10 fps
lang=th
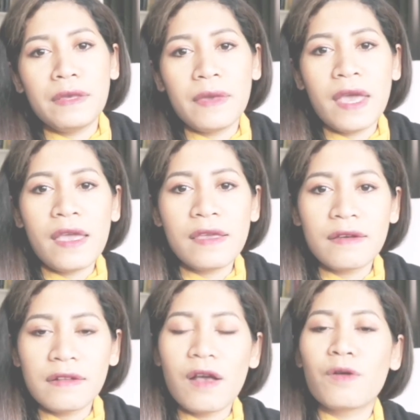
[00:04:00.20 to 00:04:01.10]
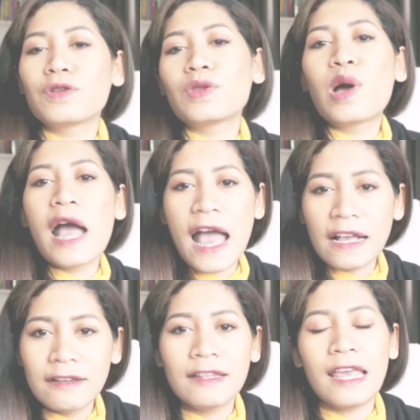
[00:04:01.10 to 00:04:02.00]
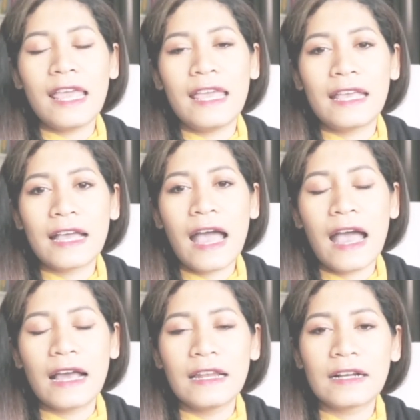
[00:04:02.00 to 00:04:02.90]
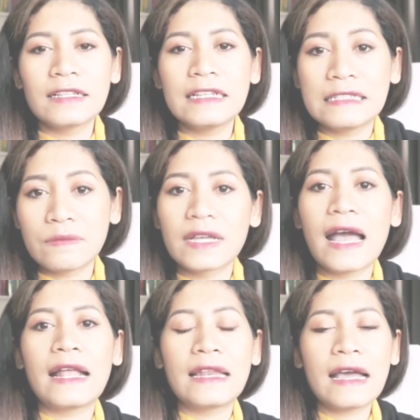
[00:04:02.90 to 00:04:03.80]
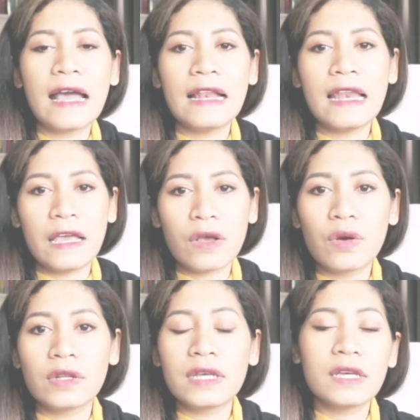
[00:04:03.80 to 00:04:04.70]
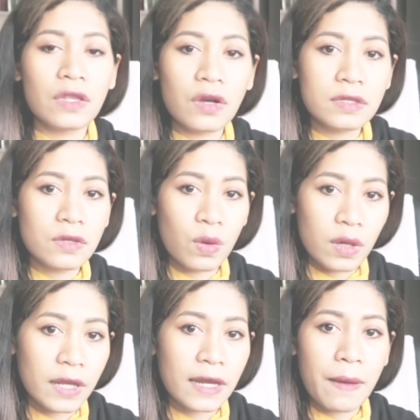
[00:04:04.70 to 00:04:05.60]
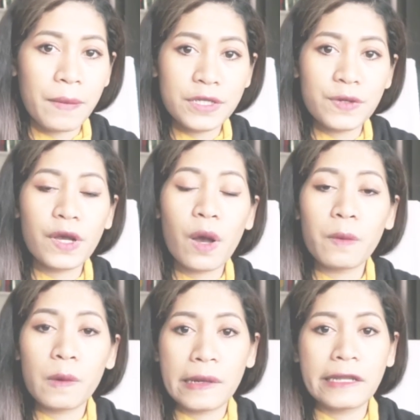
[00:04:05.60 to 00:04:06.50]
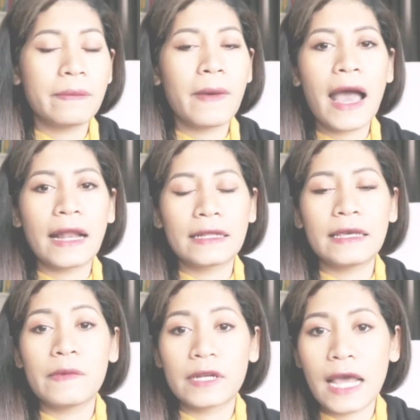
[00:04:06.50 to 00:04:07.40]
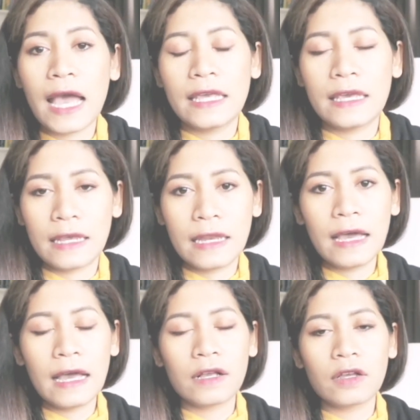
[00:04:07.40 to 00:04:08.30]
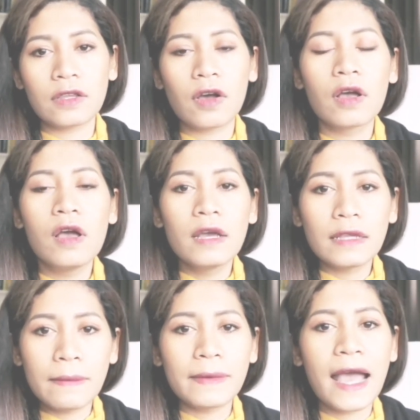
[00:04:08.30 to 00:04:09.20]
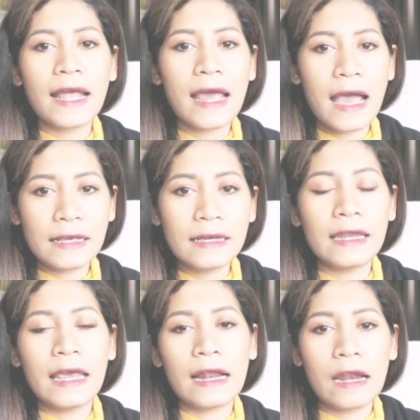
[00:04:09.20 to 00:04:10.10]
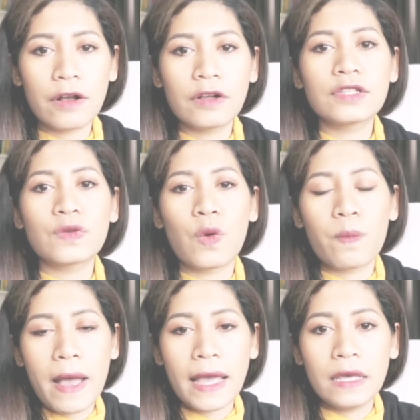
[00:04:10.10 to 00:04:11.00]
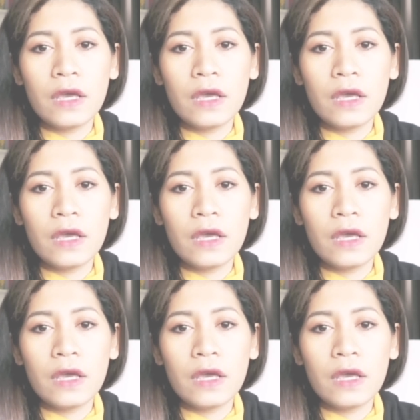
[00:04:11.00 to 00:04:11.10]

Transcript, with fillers: มีไม่ให้เงินเราก็ต้องหาเงินเองค่ะ แล้วก็ที่สำคัญนะคะ หลายคนที่จะต้องส่งเงินกลับไปช่วยครอบครัวที่บ้านที่เมืองไทยอย่างนี้นะคะ ก็ต้องทำงานหาเงินเองแล้วก็ส่งไป